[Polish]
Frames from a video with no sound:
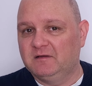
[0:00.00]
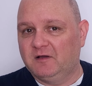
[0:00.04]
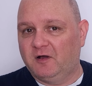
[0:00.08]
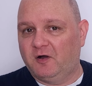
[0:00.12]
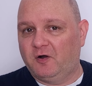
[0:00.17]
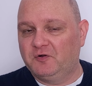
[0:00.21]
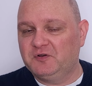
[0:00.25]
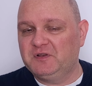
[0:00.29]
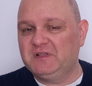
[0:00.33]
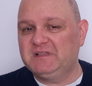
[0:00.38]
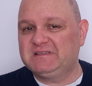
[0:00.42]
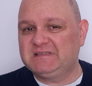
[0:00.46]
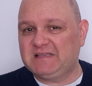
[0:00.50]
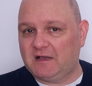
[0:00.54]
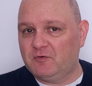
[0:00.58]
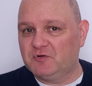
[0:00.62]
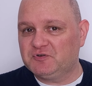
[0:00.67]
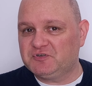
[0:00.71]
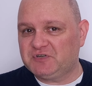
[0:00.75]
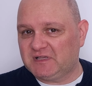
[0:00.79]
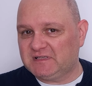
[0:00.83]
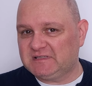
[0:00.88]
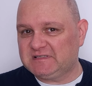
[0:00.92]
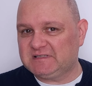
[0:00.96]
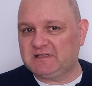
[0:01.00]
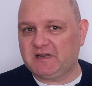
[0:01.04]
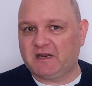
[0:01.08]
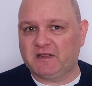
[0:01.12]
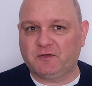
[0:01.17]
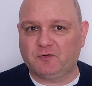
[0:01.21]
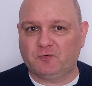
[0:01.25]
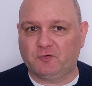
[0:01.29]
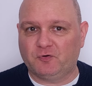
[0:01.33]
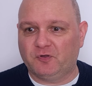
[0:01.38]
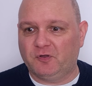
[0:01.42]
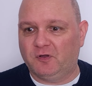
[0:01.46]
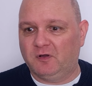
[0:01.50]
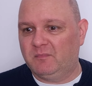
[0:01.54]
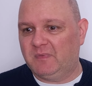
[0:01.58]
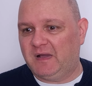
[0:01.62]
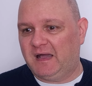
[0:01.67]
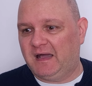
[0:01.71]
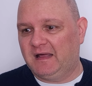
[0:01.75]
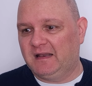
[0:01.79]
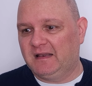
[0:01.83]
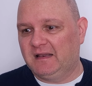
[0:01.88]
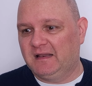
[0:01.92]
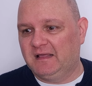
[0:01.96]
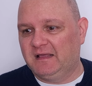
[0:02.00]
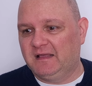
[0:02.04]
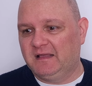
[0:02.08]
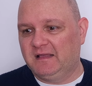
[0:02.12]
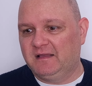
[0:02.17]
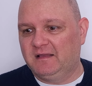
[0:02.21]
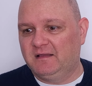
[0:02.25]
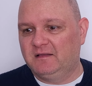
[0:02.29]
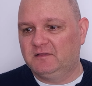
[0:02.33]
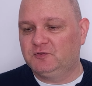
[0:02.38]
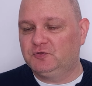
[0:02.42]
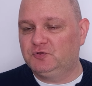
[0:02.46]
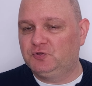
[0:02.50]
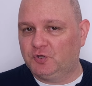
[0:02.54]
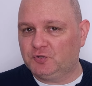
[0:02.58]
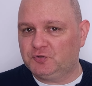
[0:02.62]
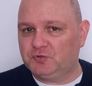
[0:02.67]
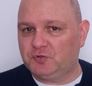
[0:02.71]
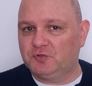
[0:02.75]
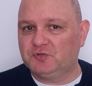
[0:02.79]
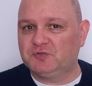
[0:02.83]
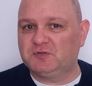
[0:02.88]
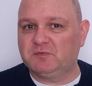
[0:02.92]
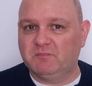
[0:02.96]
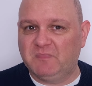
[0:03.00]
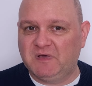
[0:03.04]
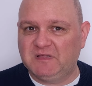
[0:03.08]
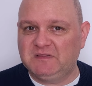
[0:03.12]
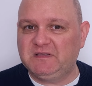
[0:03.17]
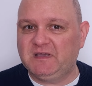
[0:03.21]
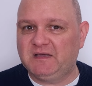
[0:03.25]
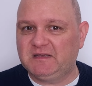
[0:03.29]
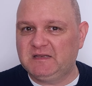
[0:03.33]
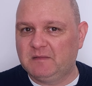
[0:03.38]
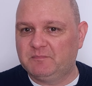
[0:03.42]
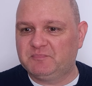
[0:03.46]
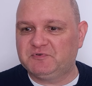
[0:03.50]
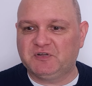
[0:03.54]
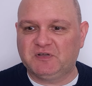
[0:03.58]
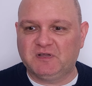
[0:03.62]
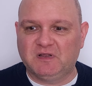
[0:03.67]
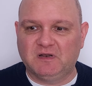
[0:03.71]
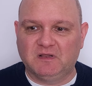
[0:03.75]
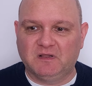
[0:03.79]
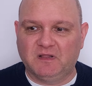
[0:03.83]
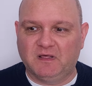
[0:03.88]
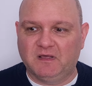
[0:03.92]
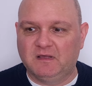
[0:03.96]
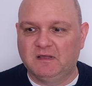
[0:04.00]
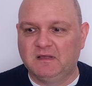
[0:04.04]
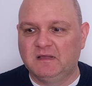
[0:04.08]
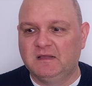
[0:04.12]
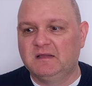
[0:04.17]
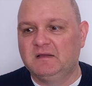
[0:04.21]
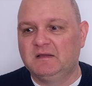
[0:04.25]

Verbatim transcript: Oni cały czas strajkują, ale dotąd media nieprzychylne